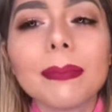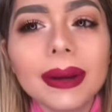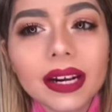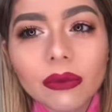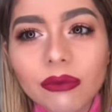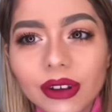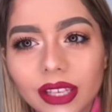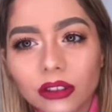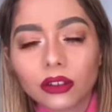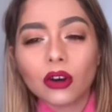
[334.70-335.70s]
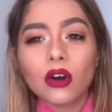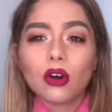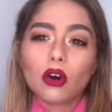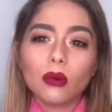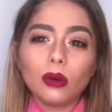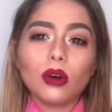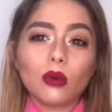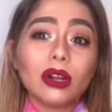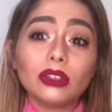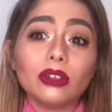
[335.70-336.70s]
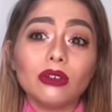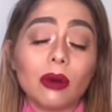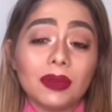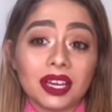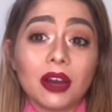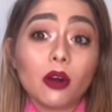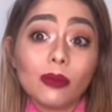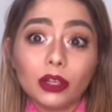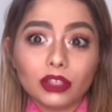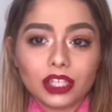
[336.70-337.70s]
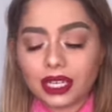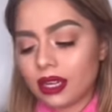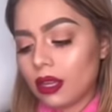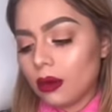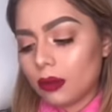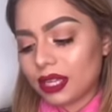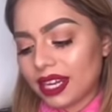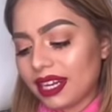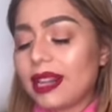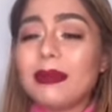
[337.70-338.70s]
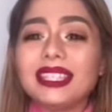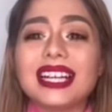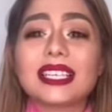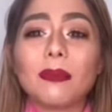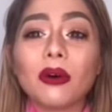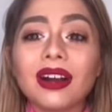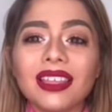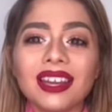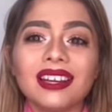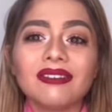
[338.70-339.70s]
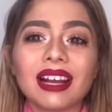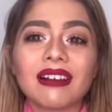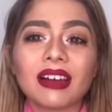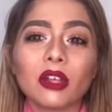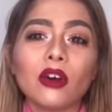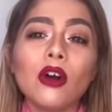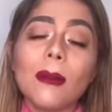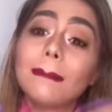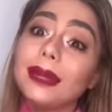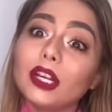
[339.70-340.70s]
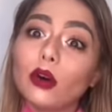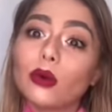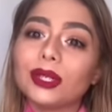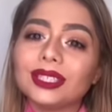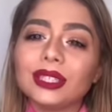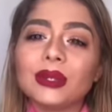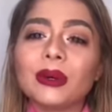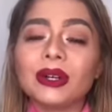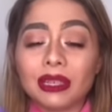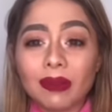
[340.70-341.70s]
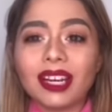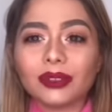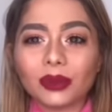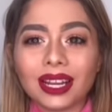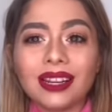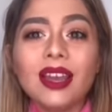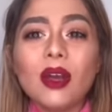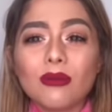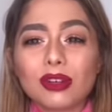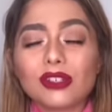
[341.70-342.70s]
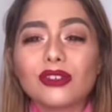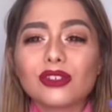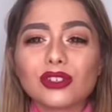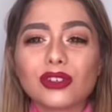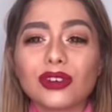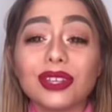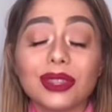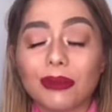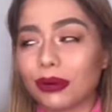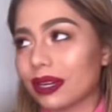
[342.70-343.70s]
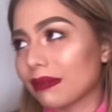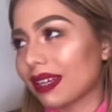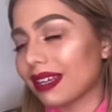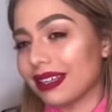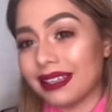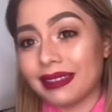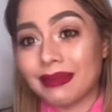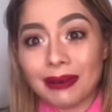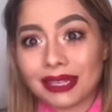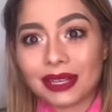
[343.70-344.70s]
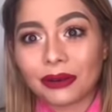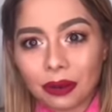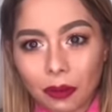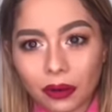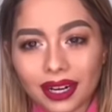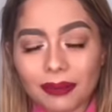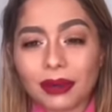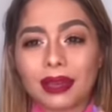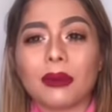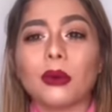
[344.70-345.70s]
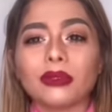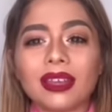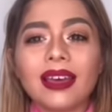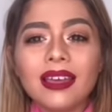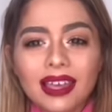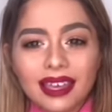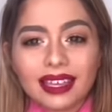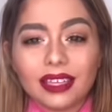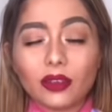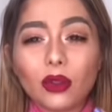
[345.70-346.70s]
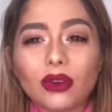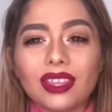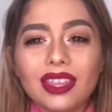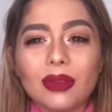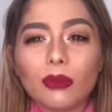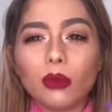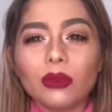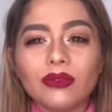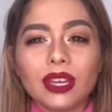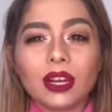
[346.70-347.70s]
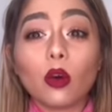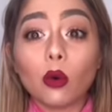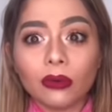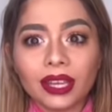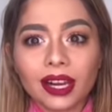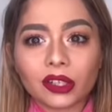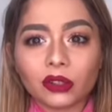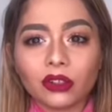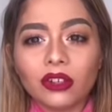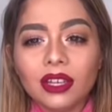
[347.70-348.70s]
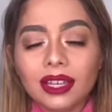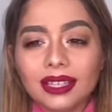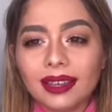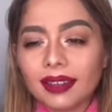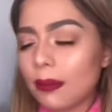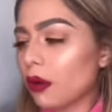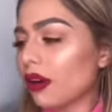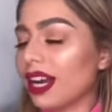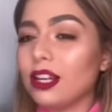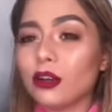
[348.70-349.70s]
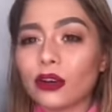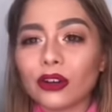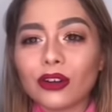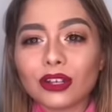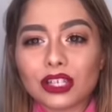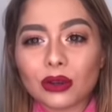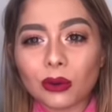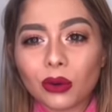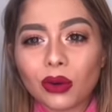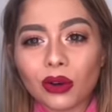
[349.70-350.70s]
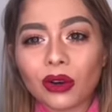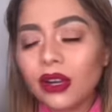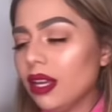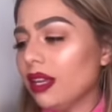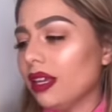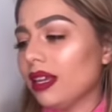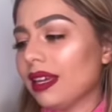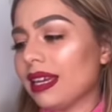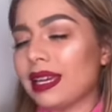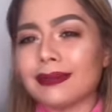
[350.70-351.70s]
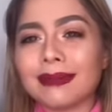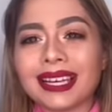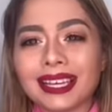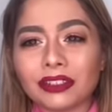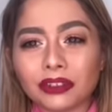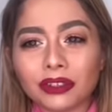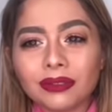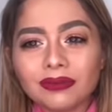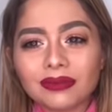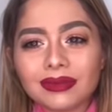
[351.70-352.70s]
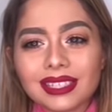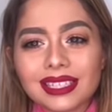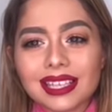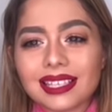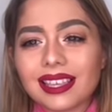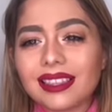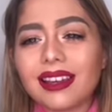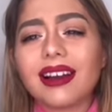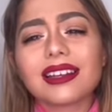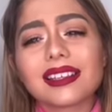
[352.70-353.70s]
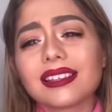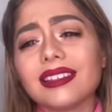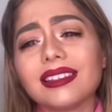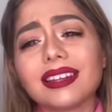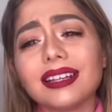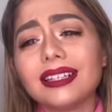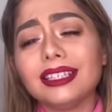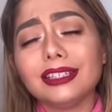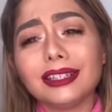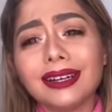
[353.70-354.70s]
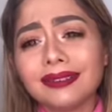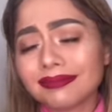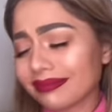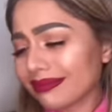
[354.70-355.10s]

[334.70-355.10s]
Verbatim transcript: perfecto como cuando lo aplicas con brocha, porque generalmente las esponjas dejan un acabado menos cubritivo y más natural, por eso no soy de ponerme la base con esponja porque me gusta que todo quede muy bien cubierto y esta esponja logró lo que yo busco, eh, me encantó se siente, ay, se siente tan linda.